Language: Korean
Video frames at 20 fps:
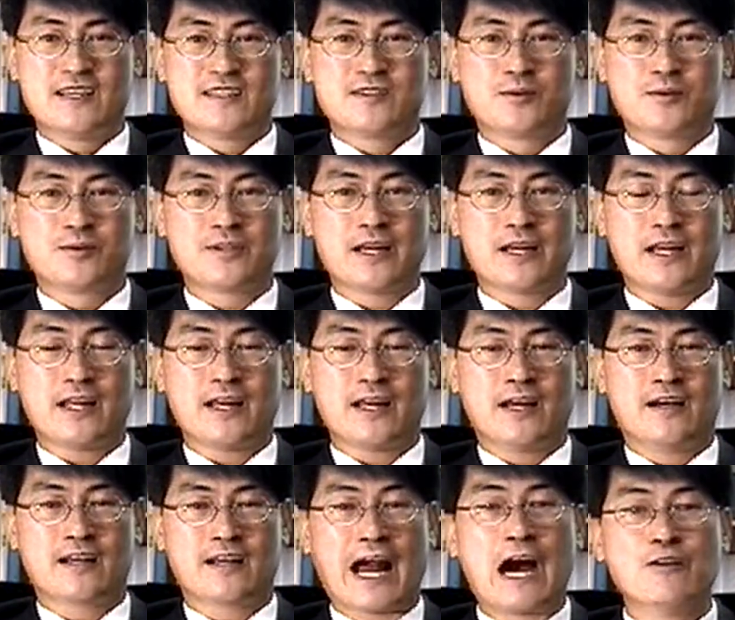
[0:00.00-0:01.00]
졸단,
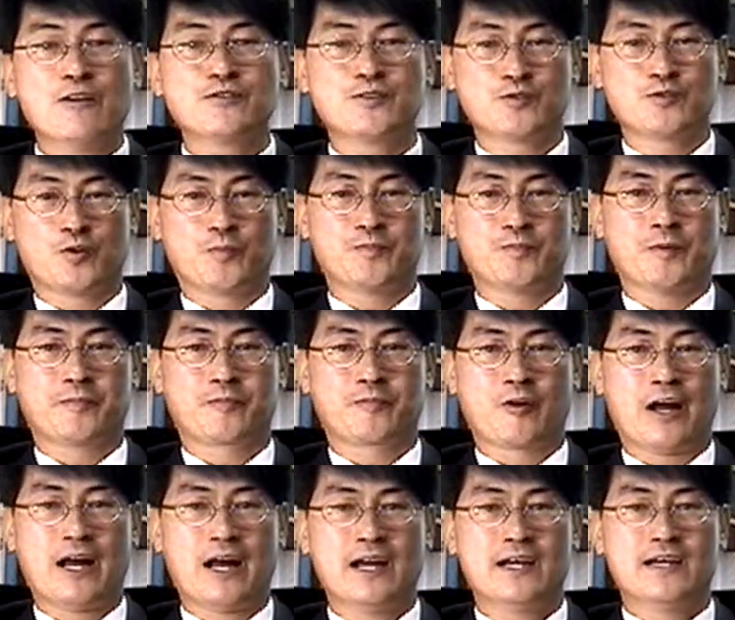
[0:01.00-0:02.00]
어, 가우스
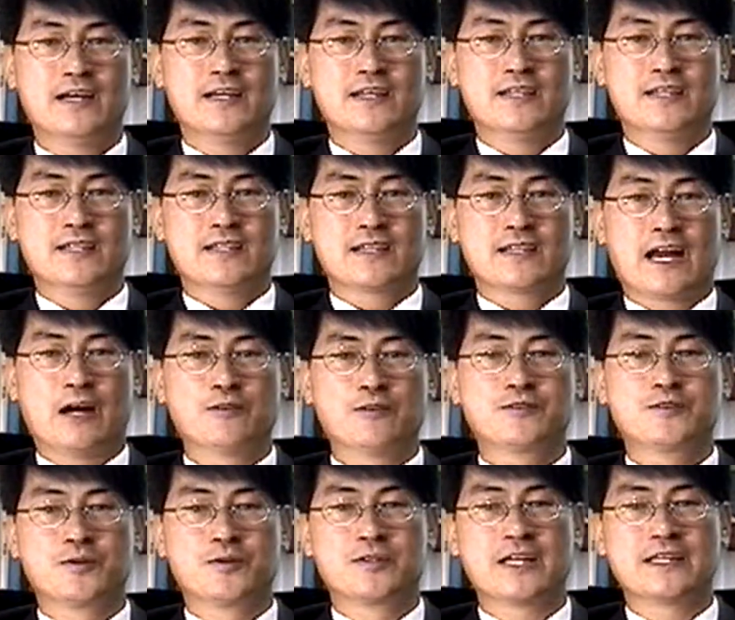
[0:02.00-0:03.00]
소거법과
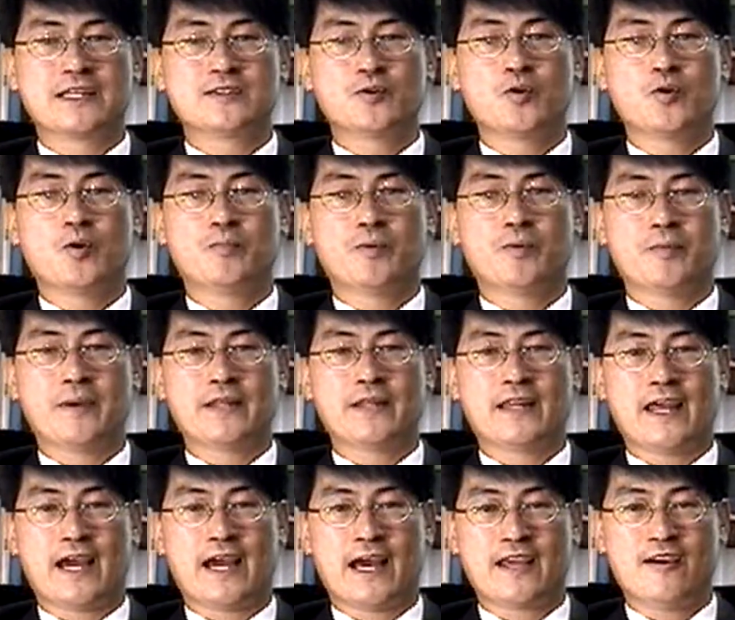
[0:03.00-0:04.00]
가우스 졸단 소거법에
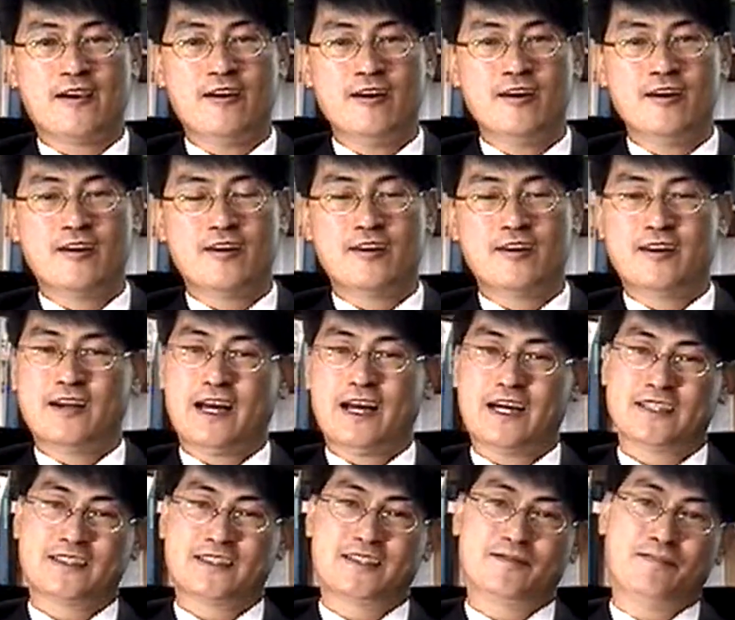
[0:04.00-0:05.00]
대하여
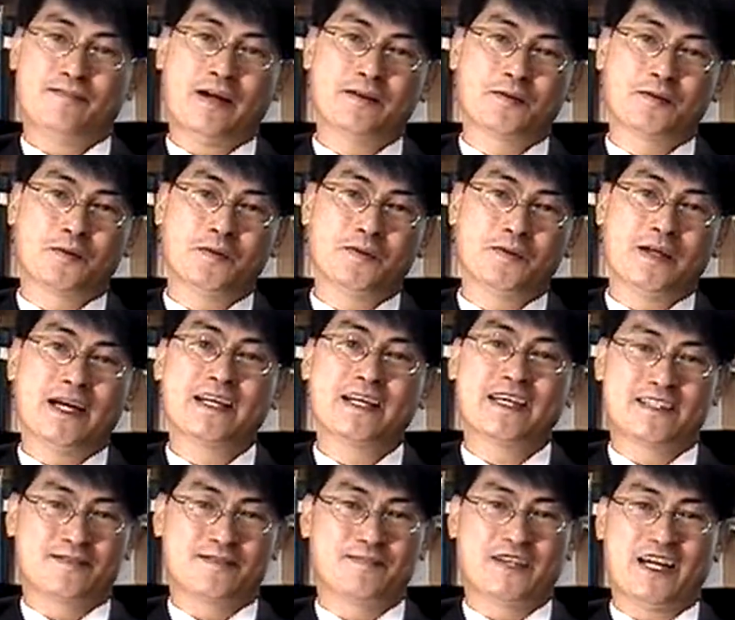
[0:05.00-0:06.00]
학습하도록
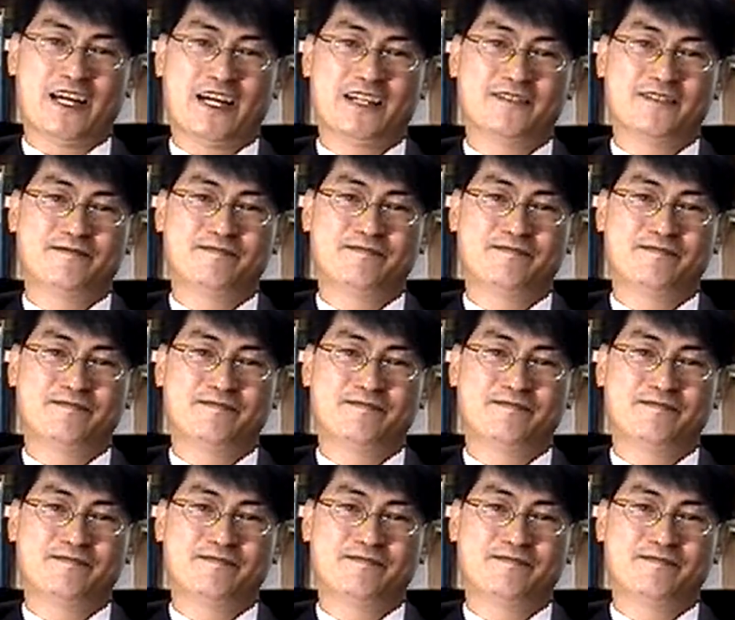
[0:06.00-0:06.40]
하겠습니다.